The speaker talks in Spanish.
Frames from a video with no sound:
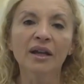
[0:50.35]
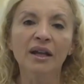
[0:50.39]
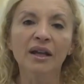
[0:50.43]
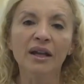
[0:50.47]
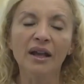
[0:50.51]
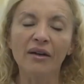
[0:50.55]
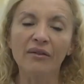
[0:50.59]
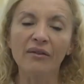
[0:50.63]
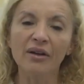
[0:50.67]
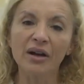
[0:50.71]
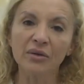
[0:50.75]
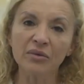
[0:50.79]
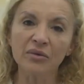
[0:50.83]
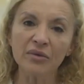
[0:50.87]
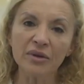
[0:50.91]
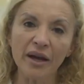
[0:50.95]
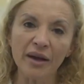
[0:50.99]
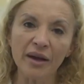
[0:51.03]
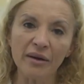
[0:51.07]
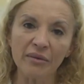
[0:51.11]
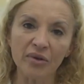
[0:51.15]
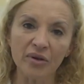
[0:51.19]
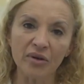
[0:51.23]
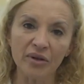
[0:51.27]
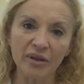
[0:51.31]
la vacuna
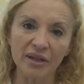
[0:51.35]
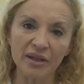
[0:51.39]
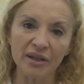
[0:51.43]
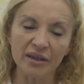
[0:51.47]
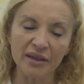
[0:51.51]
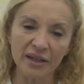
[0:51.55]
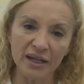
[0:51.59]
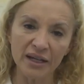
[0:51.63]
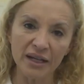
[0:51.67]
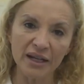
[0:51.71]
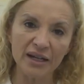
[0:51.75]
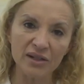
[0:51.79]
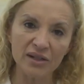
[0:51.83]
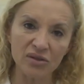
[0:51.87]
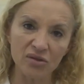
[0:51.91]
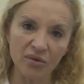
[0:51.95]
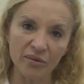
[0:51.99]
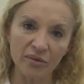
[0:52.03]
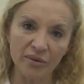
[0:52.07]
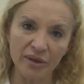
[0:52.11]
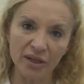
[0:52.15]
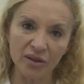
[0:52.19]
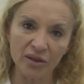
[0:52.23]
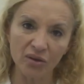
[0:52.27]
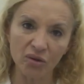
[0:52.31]
de bordetela
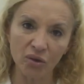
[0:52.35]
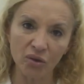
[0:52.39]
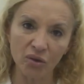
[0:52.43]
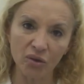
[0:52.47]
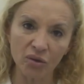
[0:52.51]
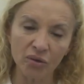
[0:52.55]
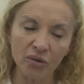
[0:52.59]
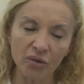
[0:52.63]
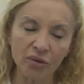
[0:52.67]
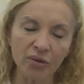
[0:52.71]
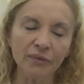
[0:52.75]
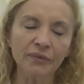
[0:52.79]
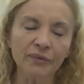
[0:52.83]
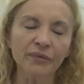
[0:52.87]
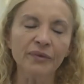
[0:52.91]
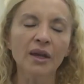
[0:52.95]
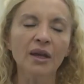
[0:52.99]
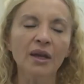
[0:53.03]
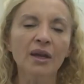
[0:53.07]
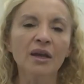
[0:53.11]
sobre todo,